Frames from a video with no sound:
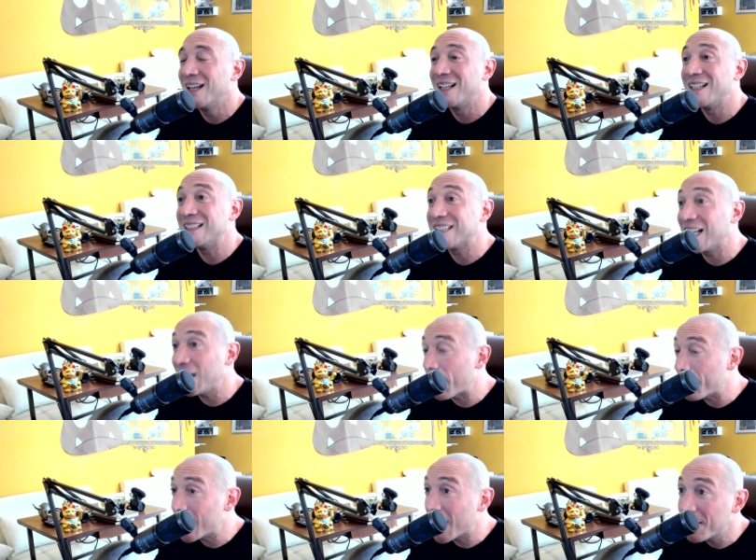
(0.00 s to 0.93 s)
Les
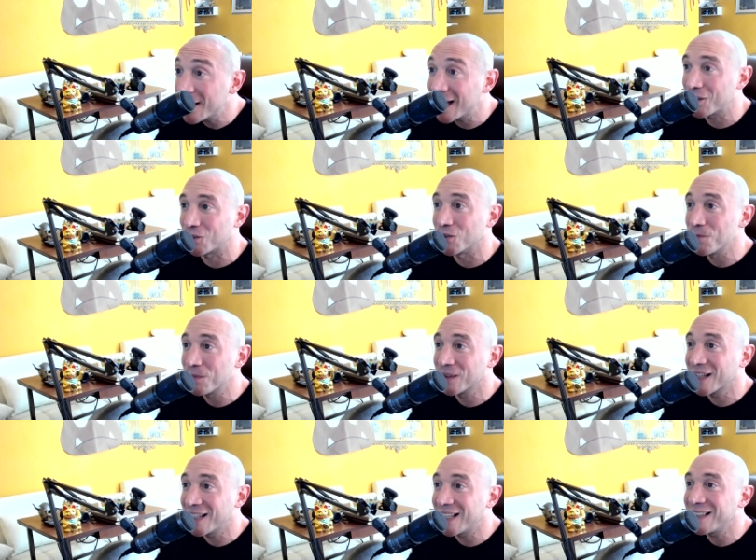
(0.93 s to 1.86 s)
sale más barato
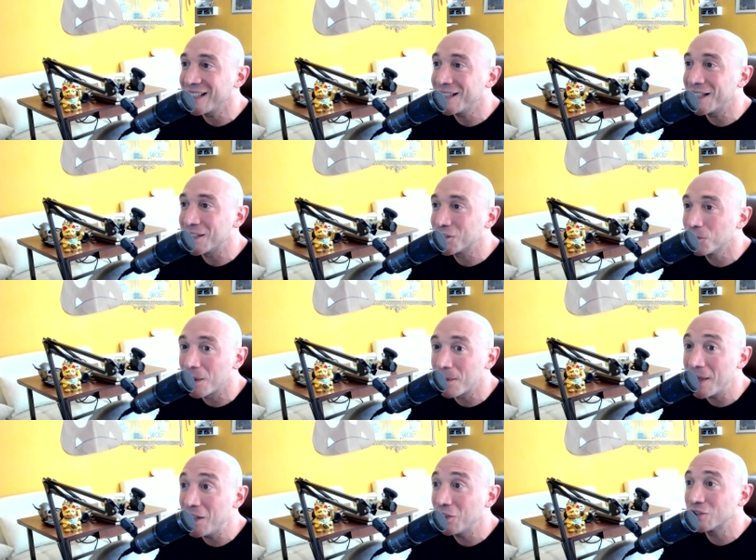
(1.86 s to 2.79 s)
que la tienda de
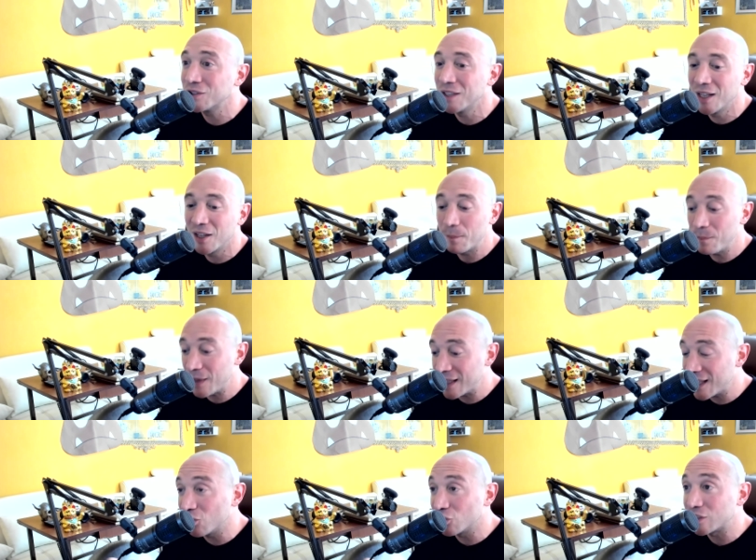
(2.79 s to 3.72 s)
suplementos.
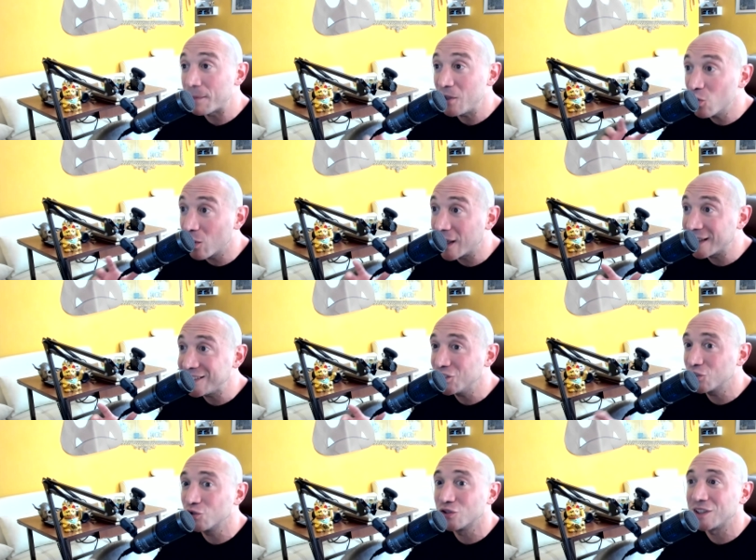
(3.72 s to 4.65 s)
Vienen los
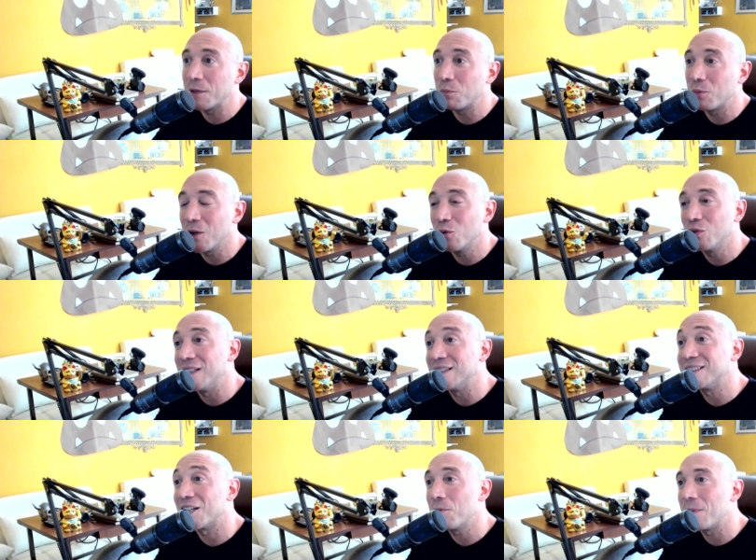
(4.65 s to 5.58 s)
aminoácidos que ustedes pueden
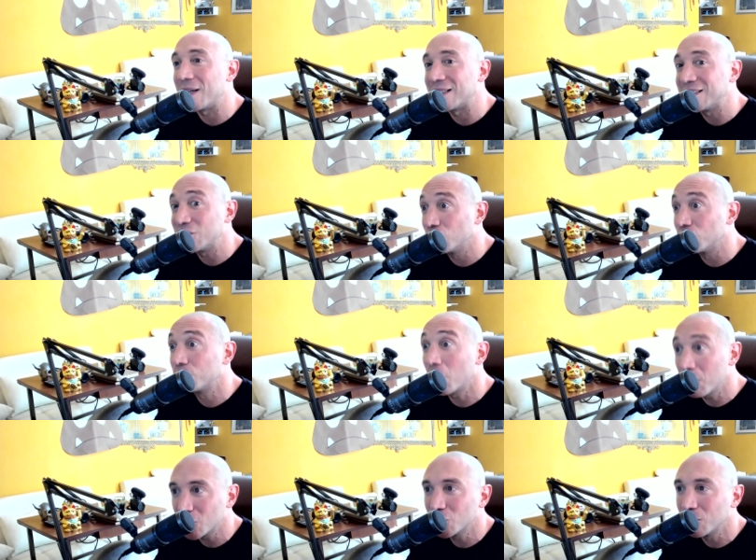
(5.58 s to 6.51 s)
utilizarlos para hacer sus
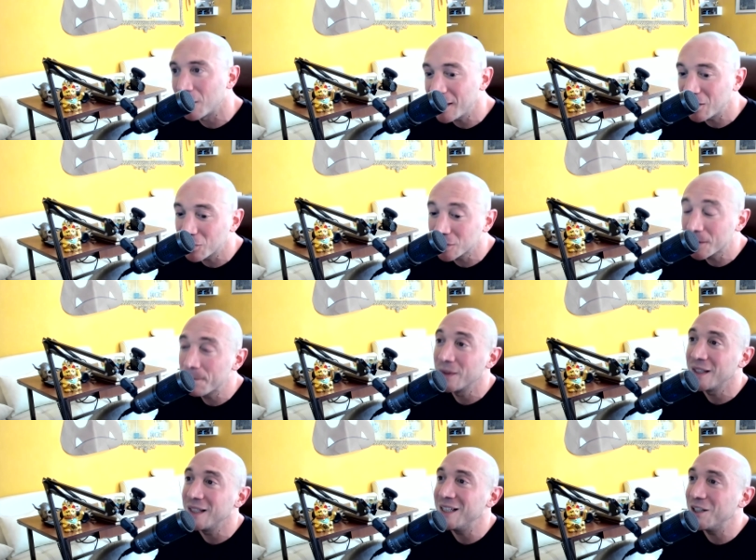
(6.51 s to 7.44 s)
propios suplementos.
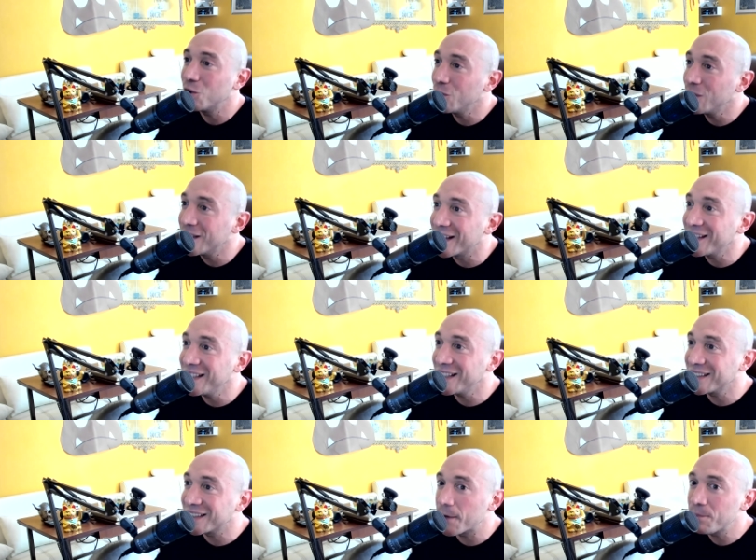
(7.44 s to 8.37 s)
Incluyen la
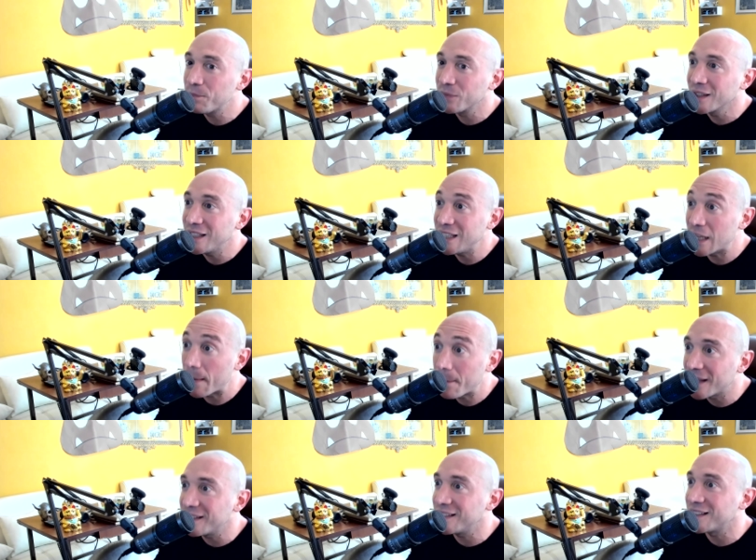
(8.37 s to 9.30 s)
dieta, y el
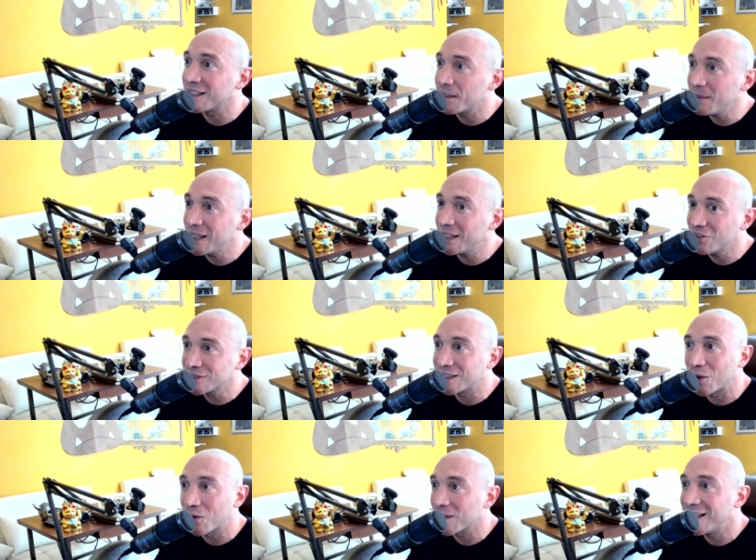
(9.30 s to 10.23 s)
plan de entrenamiento,
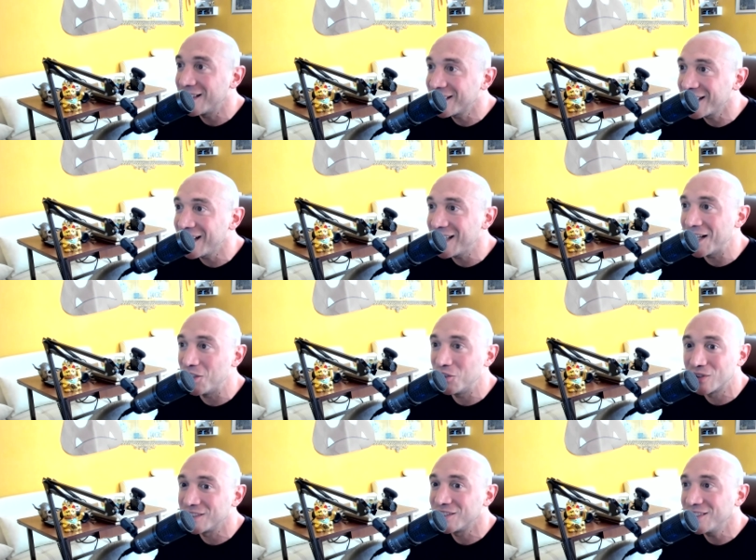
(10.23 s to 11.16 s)
se ahorran el trainer y el
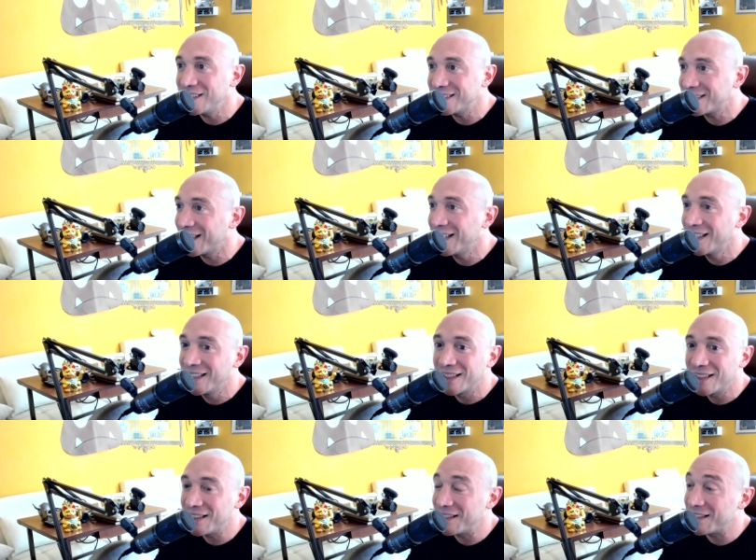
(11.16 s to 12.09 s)
nutricionista
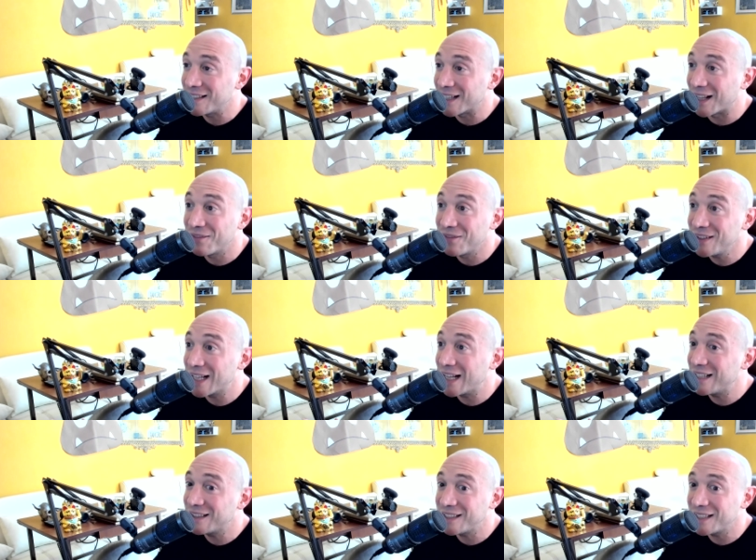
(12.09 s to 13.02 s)
y al
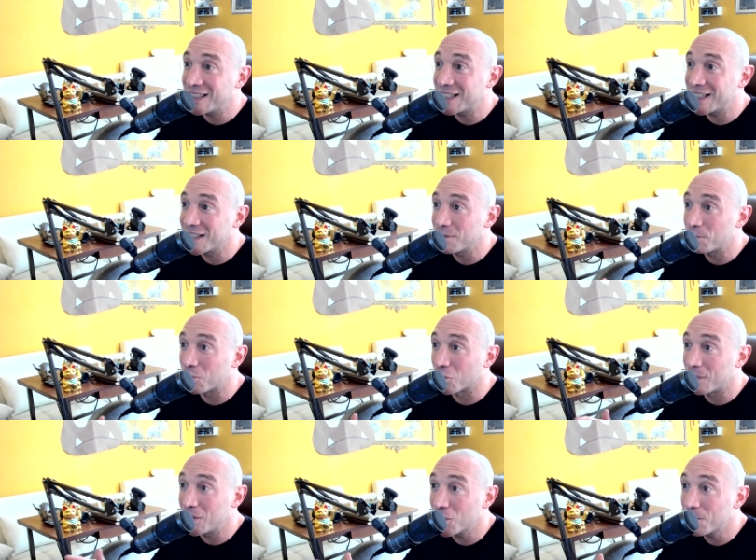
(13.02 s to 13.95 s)
final tienen
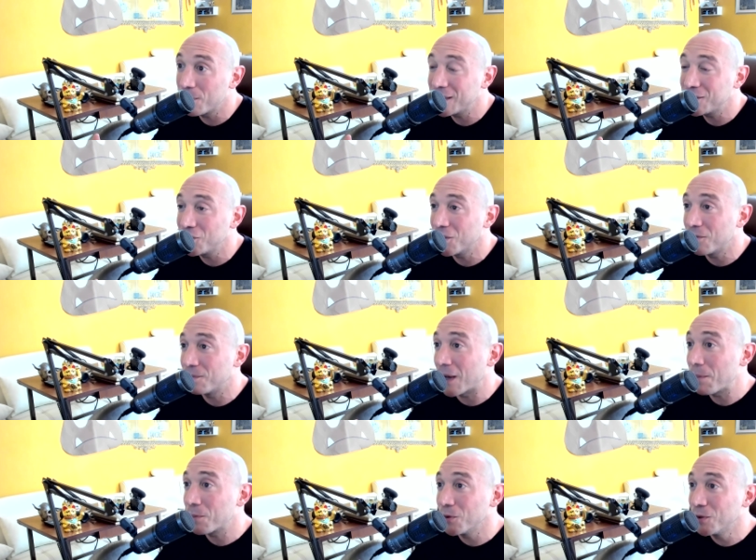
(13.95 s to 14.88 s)
por menor precio
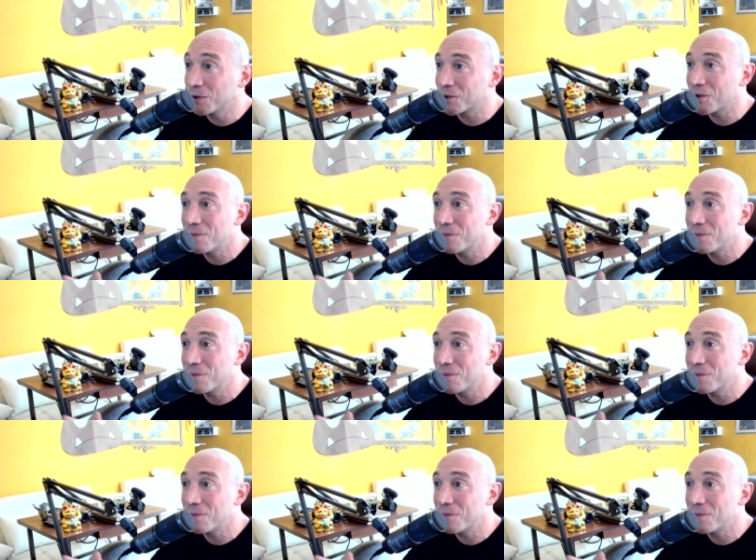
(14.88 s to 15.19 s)
más producto,